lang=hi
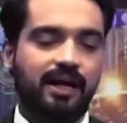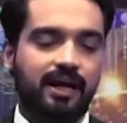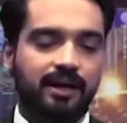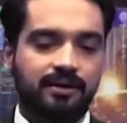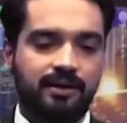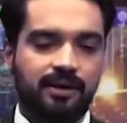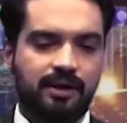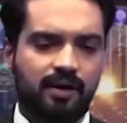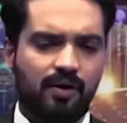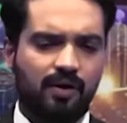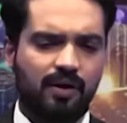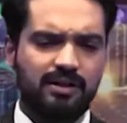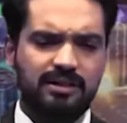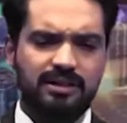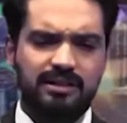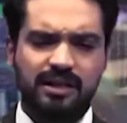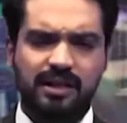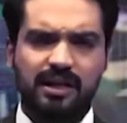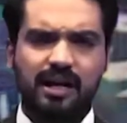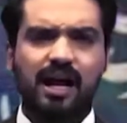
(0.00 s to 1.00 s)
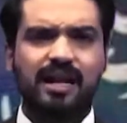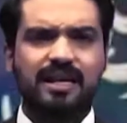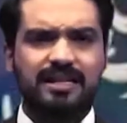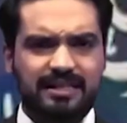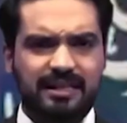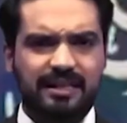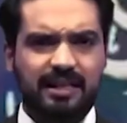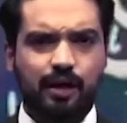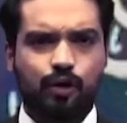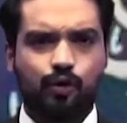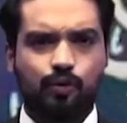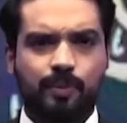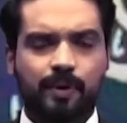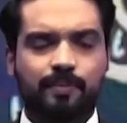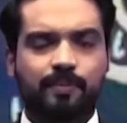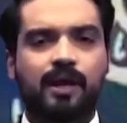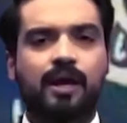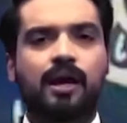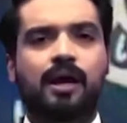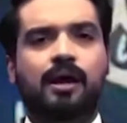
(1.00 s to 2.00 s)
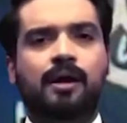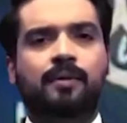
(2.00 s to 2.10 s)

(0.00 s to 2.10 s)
गया और सरकारी सतह के ऊपर भी